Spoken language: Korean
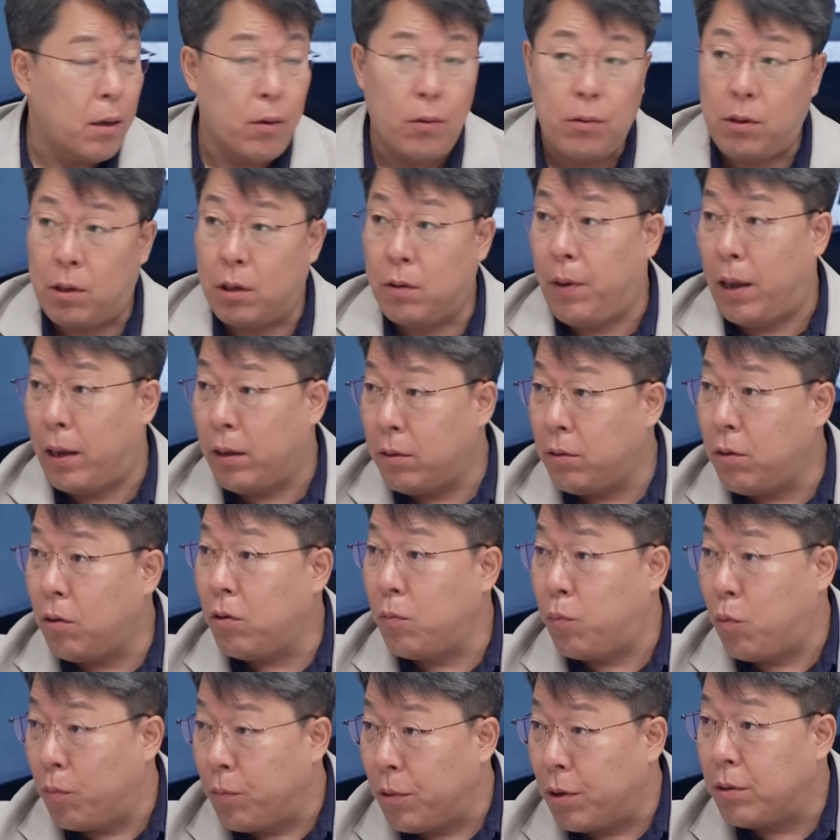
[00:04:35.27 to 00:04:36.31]
어. 지금
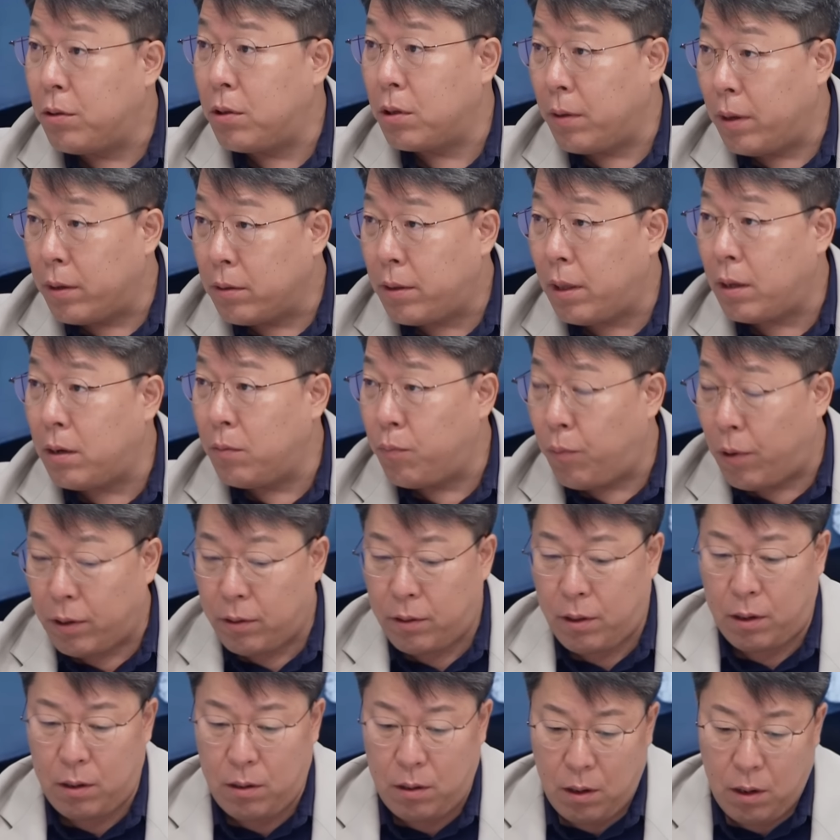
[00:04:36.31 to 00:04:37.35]
행적을 보면 지금 행태를
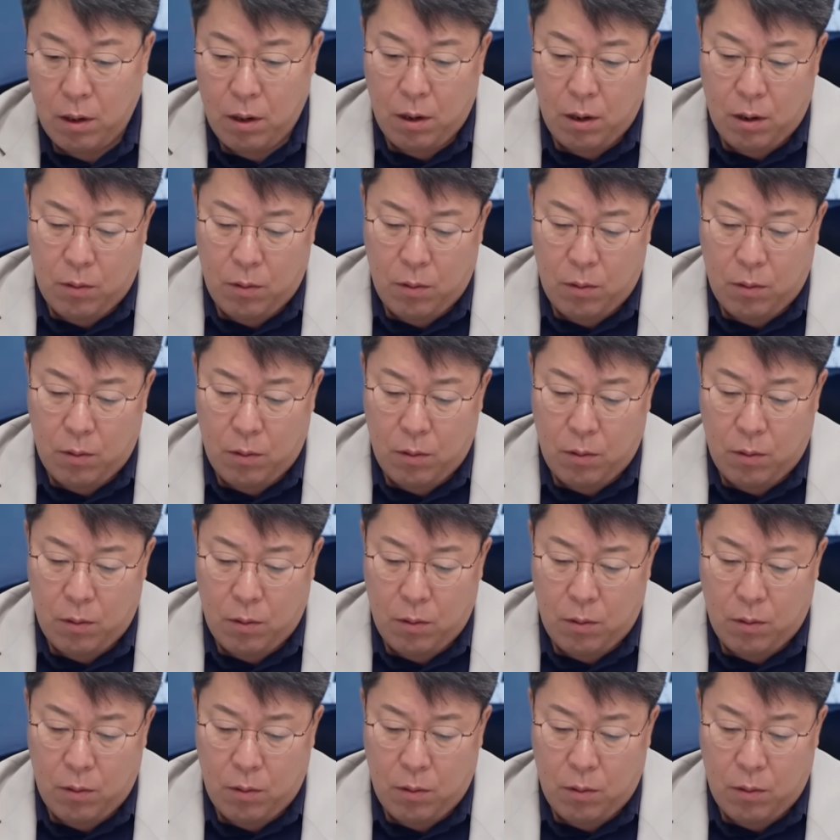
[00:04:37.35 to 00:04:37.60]
행태를